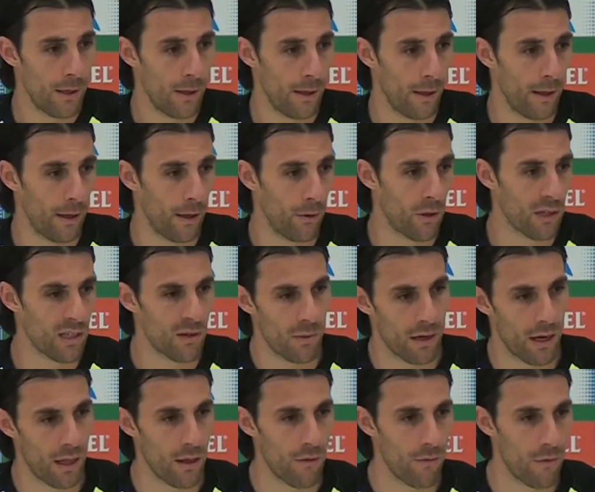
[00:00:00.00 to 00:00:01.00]
eh, una
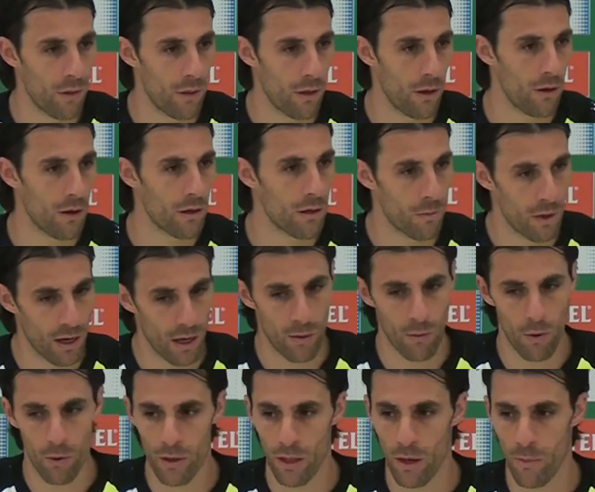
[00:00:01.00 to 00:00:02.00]
semana difícil, una semana
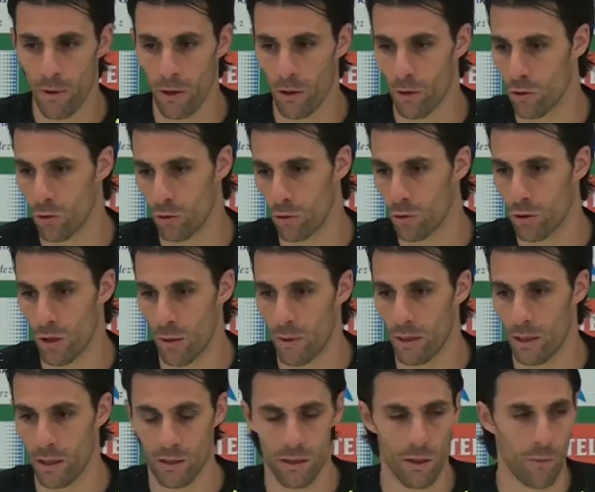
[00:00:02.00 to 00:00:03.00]
movida, pero nosotros
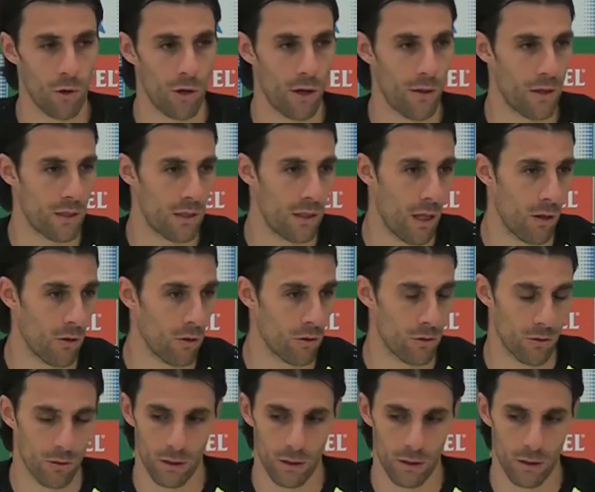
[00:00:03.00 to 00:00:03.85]
también estamos necesitados.